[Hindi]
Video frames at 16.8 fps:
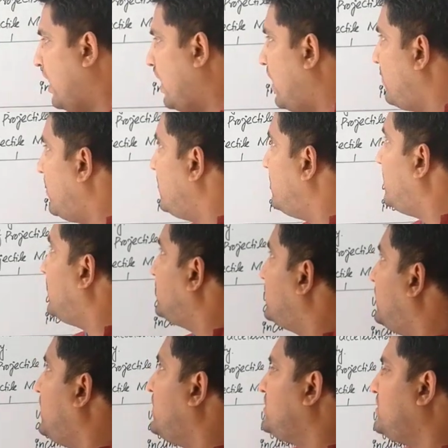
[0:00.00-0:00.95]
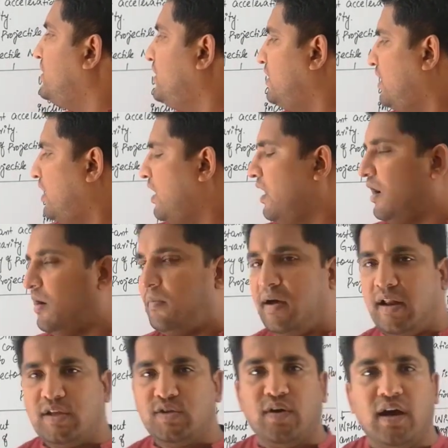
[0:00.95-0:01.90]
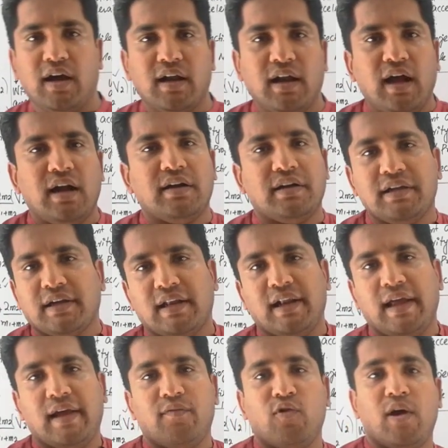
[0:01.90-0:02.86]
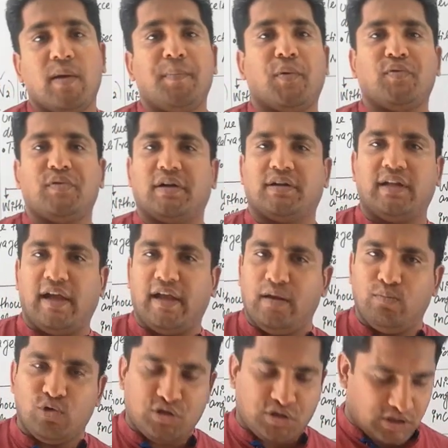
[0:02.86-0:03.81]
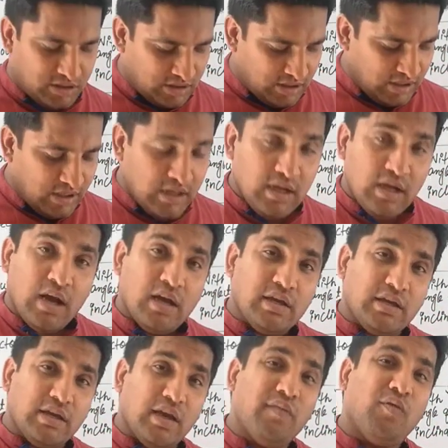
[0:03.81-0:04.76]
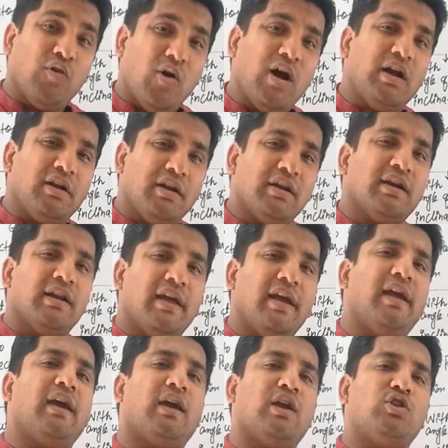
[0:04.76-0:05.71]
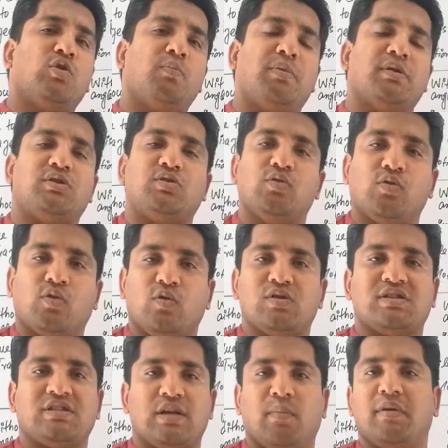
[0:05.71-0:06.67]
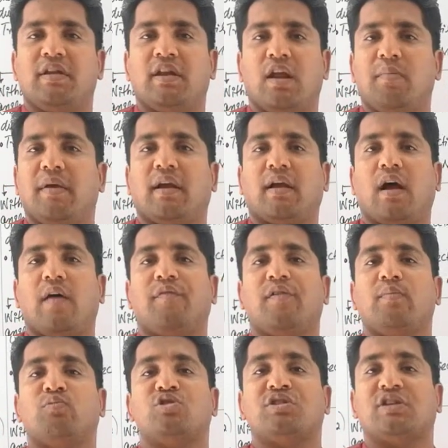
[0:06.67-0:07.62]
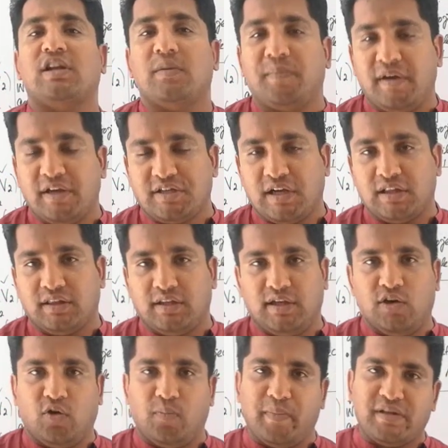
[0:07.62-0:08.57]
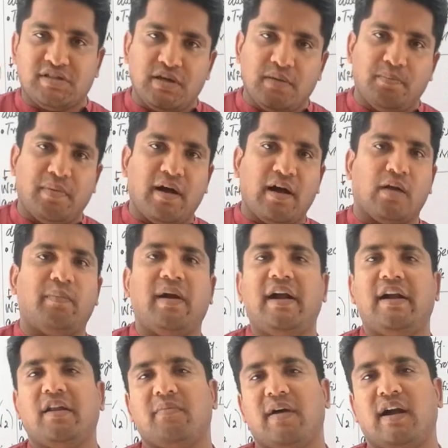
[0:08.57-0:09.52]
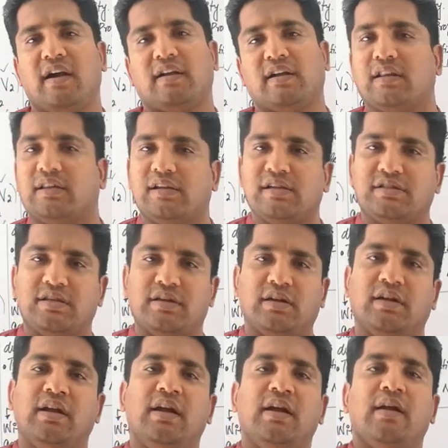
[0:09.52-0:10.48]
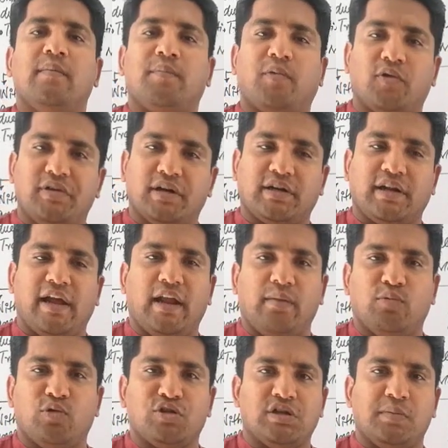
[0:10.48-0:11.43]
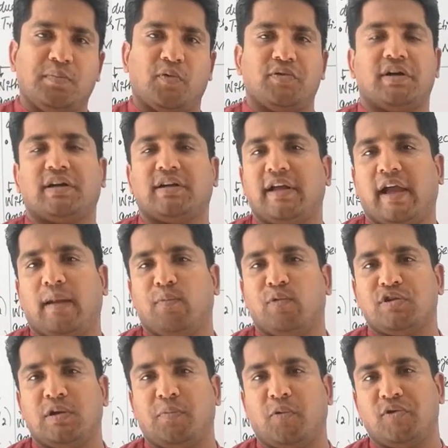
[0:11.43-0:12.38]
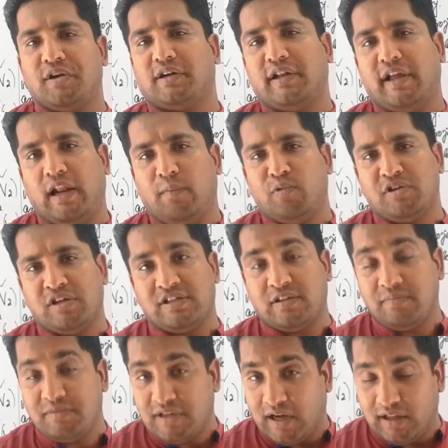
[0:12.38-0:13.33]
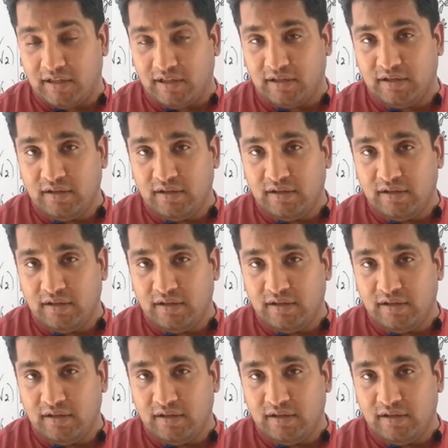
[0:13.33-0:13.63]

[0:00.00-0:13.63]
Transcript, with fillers: अब हम बढ़ते हैं जी हमारा जो अगला आर्टिकल है वो है प्रोजेक्टाइल मोशन ये वो आर्टिकल है कि जो बच्चों को समझने में काफ़ी मुश्किल पेश आती है और बच्चे बार बार डिमांड करते हैं सर प्रोजेक्टाइल मोशन प्रोजेक्टाइल मोशन प्रोजेक्टाइल मोशन समझा दें